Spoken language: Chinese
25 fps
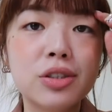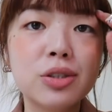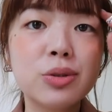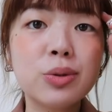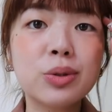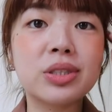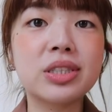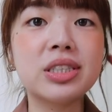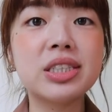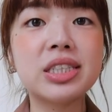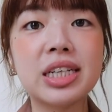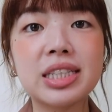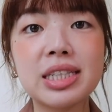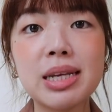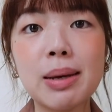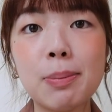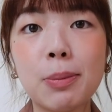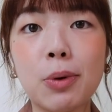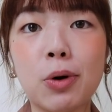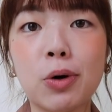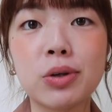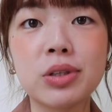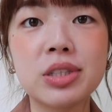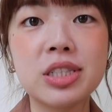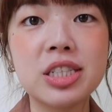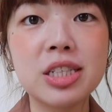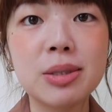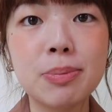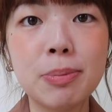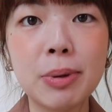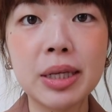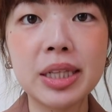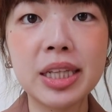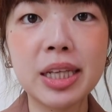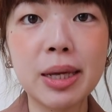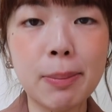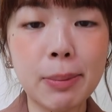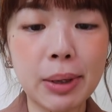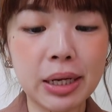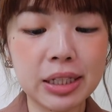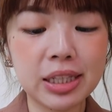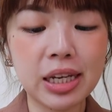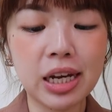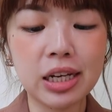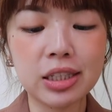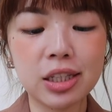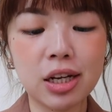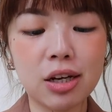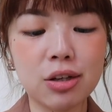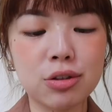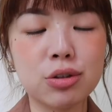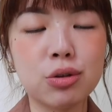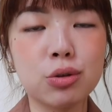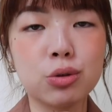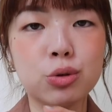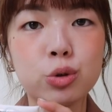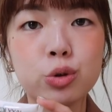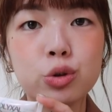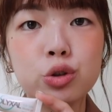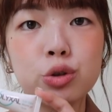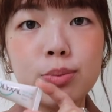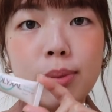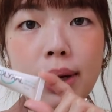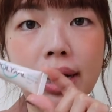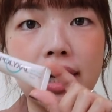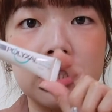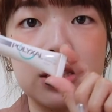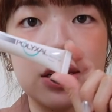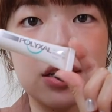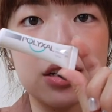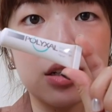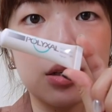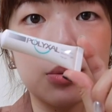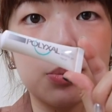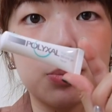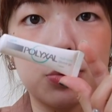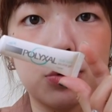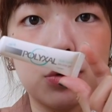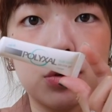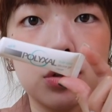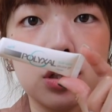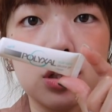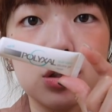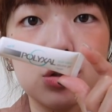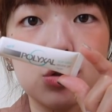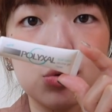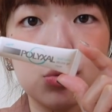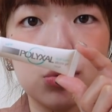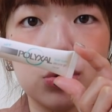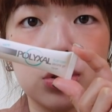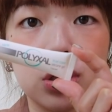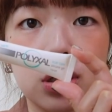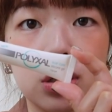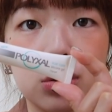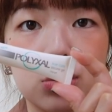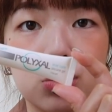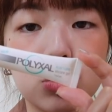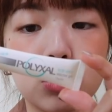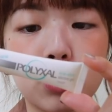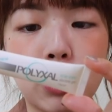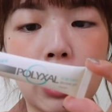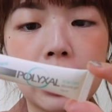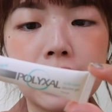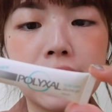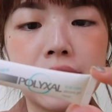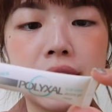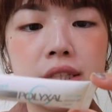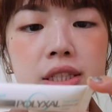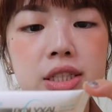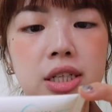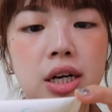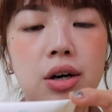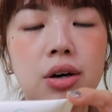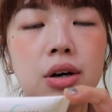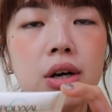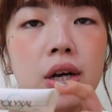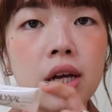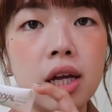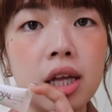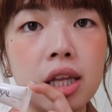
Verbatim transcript: 就是我之前在某一次被电棒烫到的时候，我就去买这个玻璃梳的除疤凝胶。